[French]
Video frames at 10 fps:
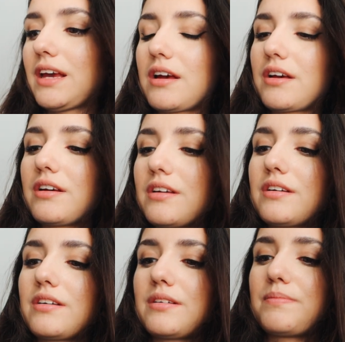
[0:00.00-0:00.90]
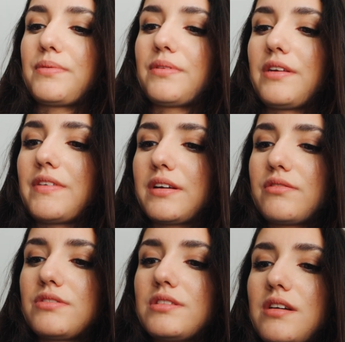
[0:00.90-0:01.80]
Et euh, pendant les
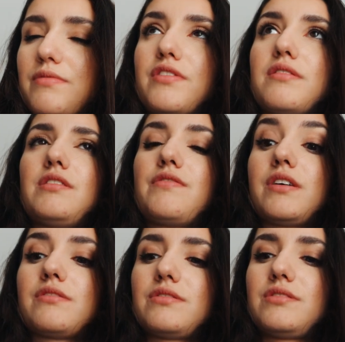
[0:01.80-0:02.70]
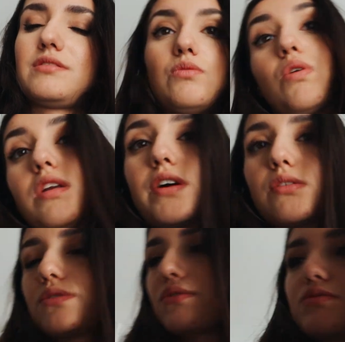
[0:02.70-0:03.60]
vacances là, enfin les vacances, ouais les
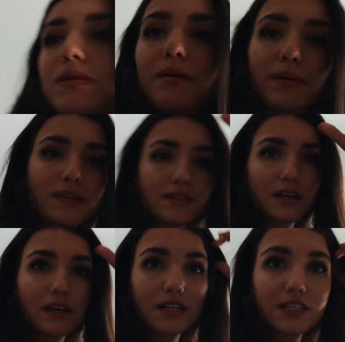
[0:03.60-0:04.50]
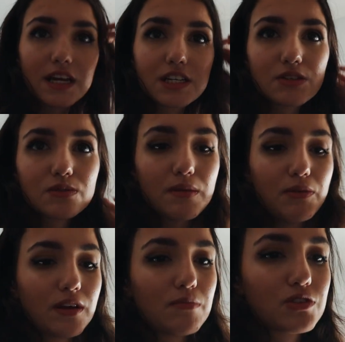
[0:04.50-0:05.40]
vacances que je m'étais prise, j'étais allée chez une
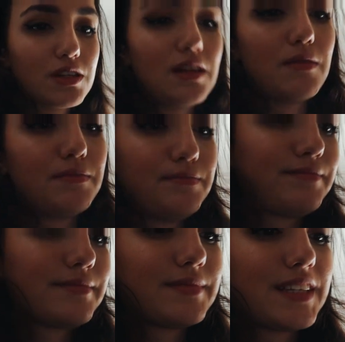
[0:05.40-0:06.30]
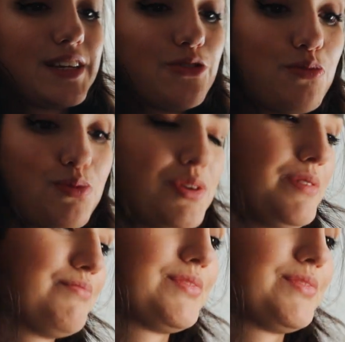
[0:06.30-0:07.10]
amie, on avait mangé des nems. Et depuis,